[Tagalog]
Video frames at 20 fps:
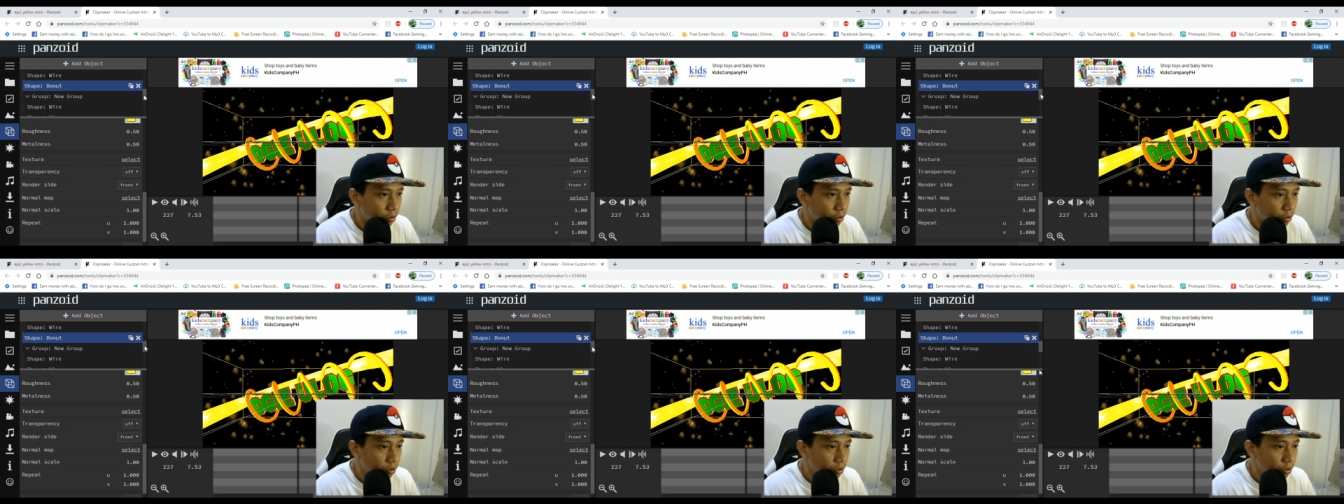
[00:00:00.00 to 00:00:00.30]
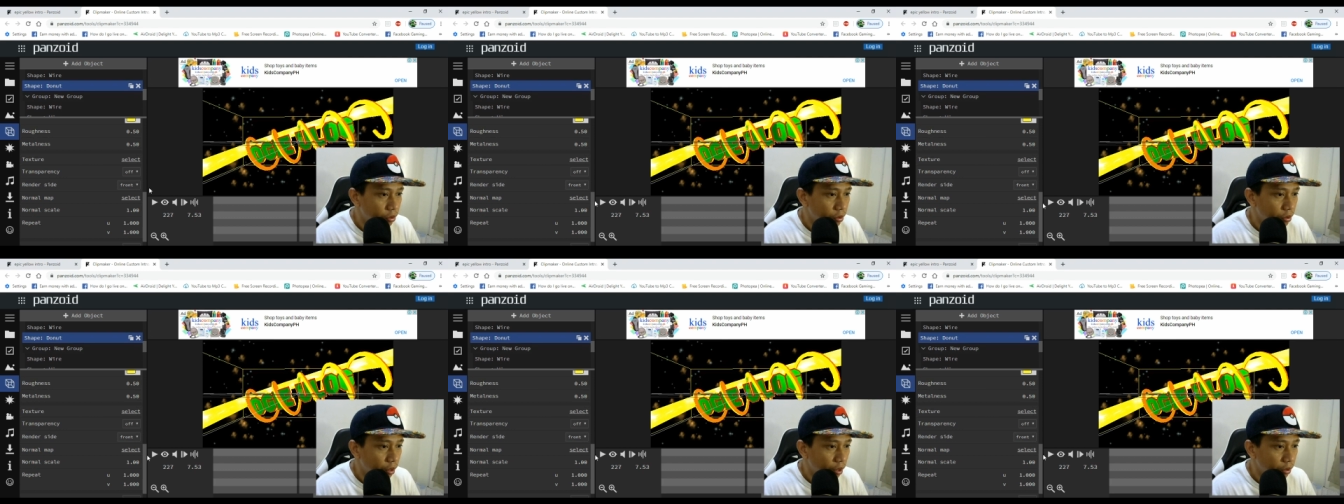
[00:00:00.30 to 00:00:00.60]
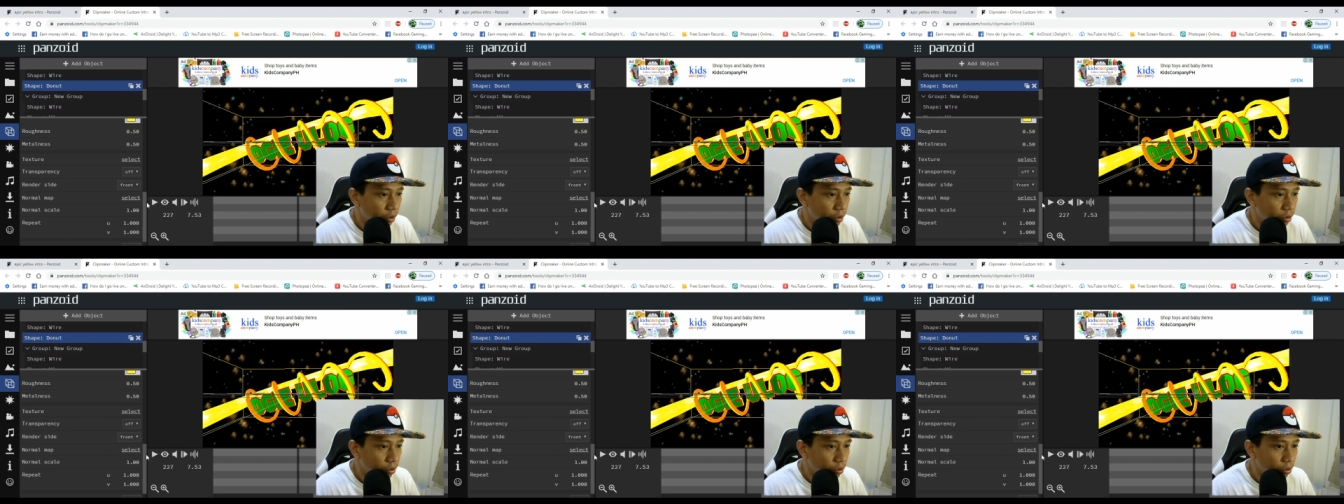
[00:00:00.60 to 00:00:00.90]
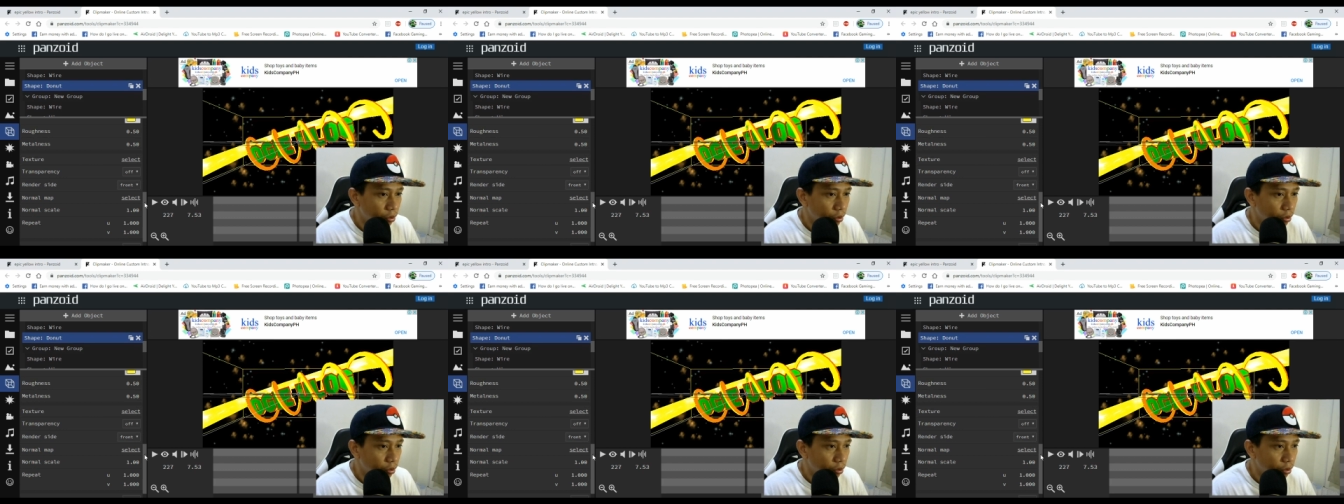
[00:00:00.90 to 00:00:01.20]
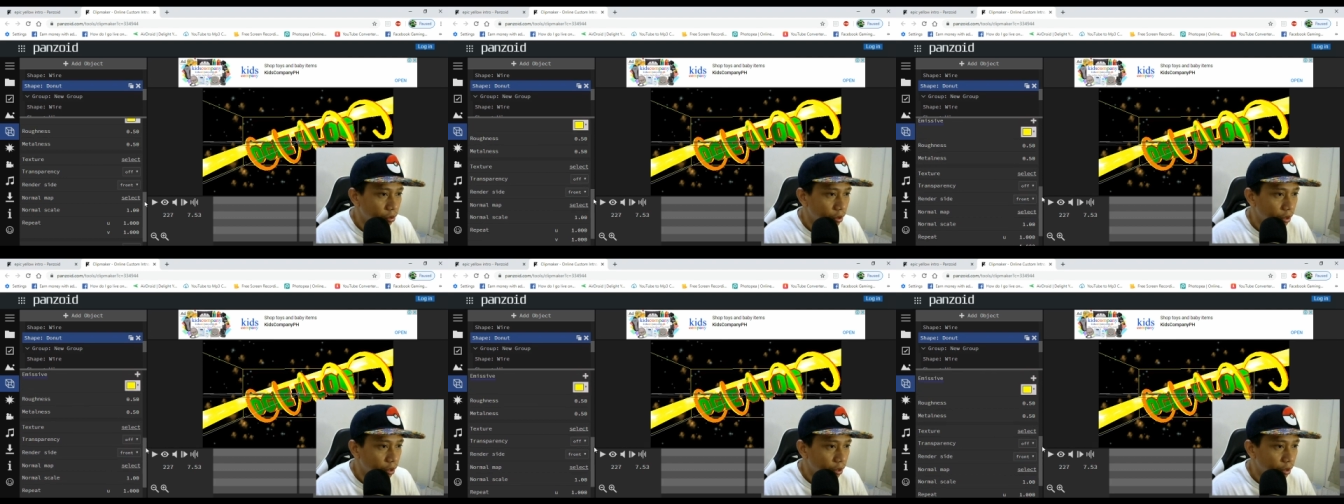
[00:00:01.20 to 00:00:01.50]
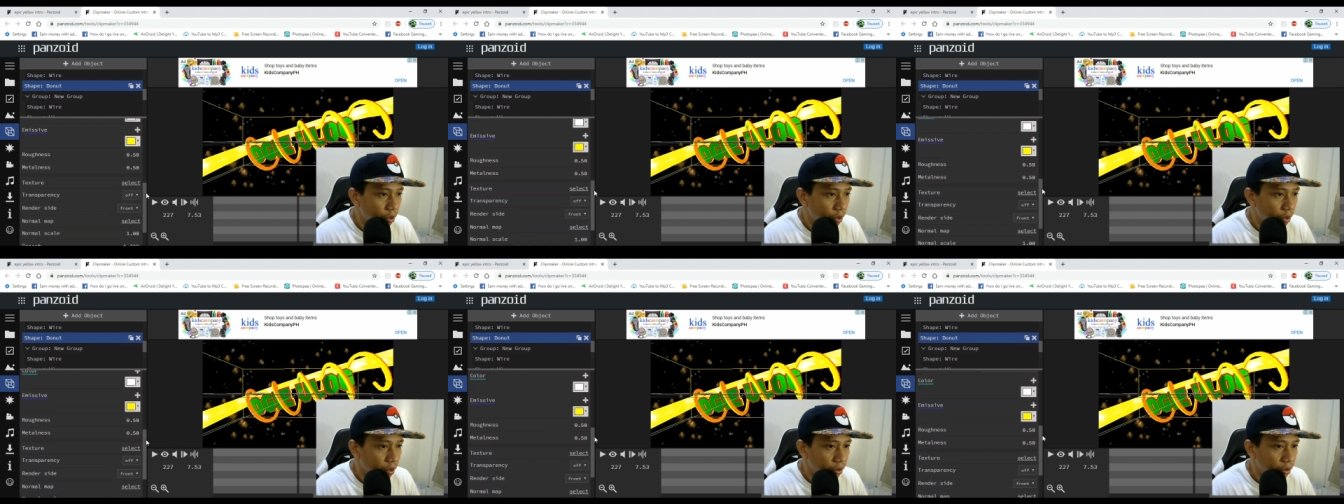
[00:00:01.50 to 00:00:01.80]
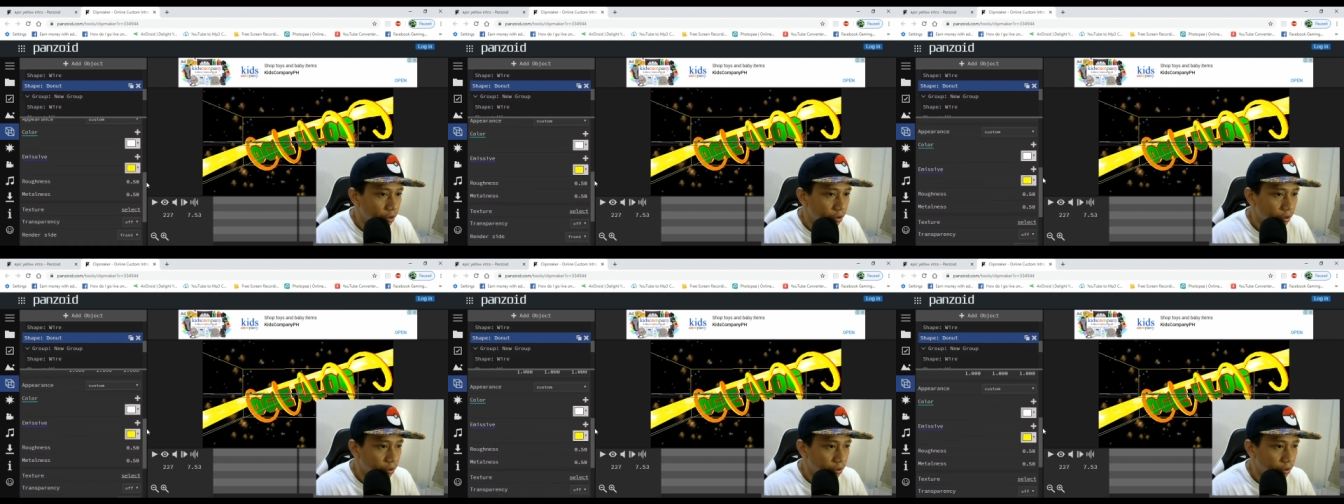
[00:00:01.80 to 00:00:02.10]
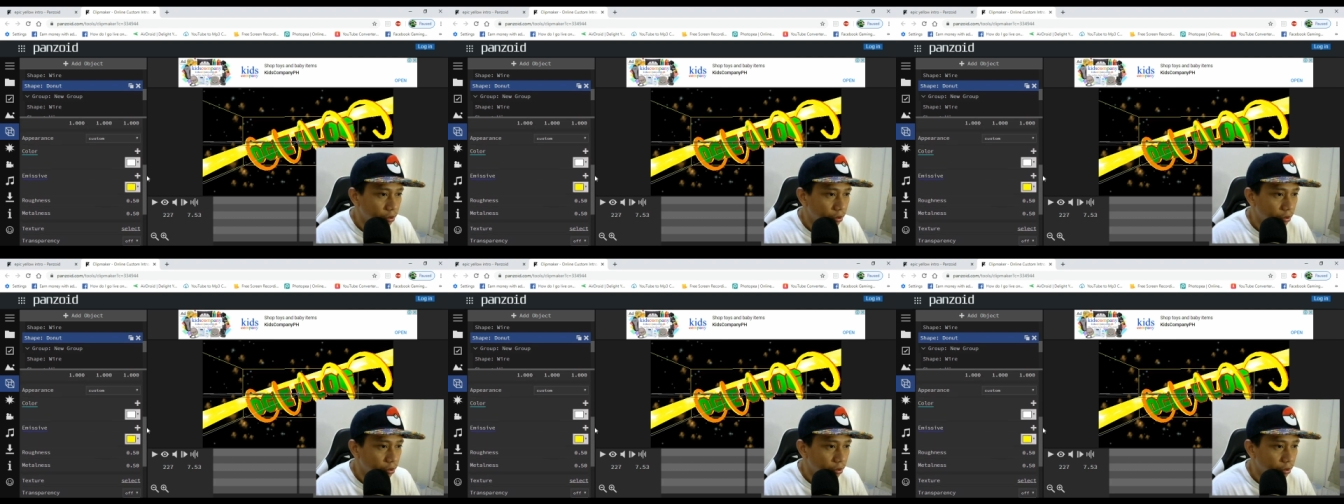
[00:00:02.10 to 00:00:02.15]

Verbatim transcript: choose natin yung color. Ayan.